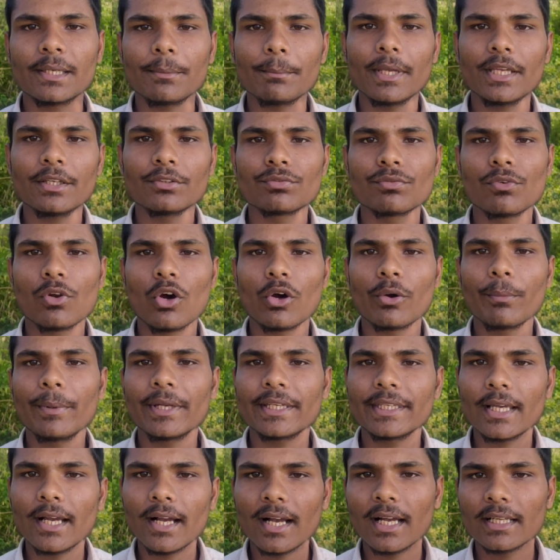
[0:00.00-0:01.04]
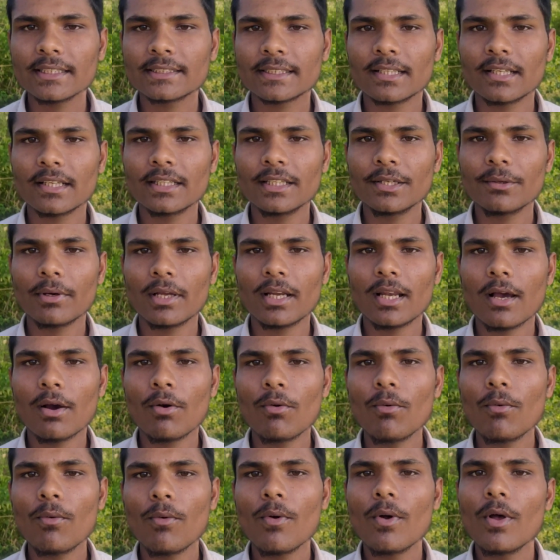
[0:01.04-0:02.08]
कि मैं इस ब्लॉग में क्या खास करने वाला
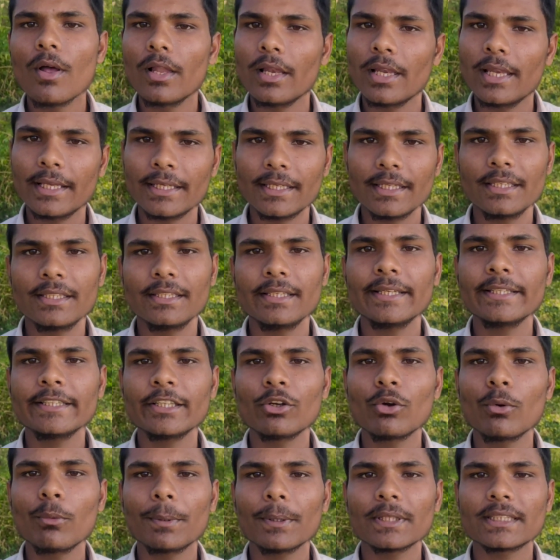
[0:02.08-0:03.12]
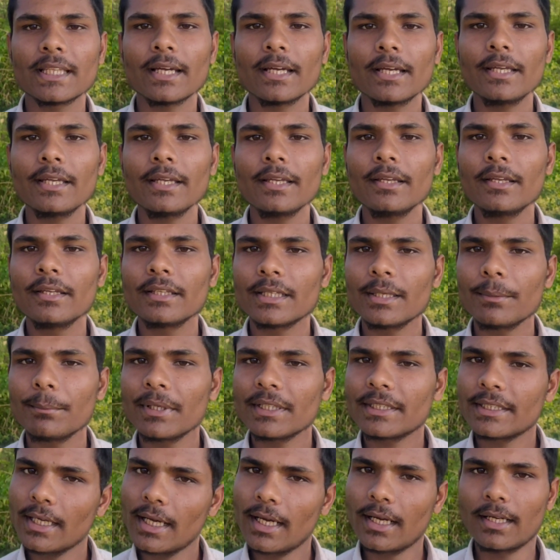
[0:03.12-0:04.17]
हूँ लेकिन ये जरूर पता है कि
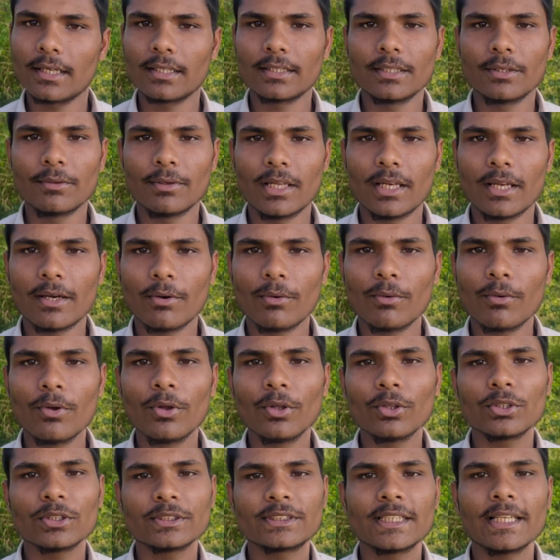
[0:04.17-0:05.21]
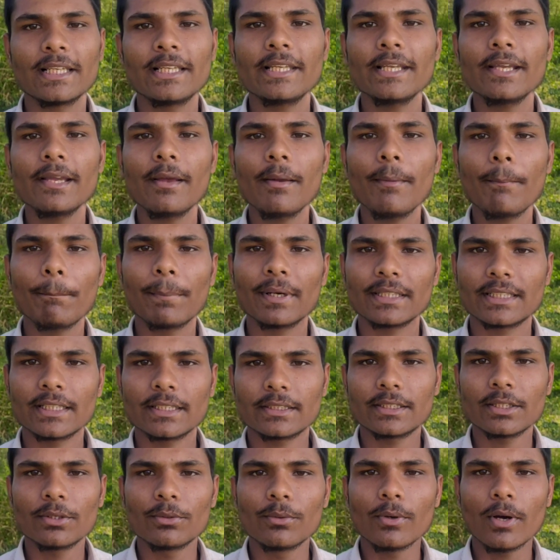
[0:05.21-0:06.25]
मैं क्या करने वाला हूँ तो चलिए
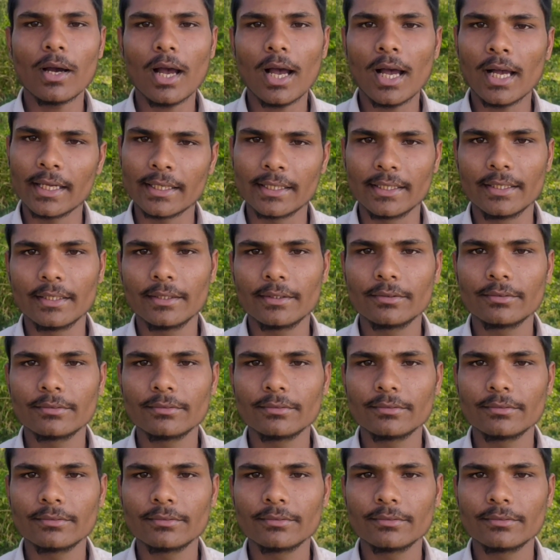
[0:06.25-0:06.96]
बताता हूँ आगे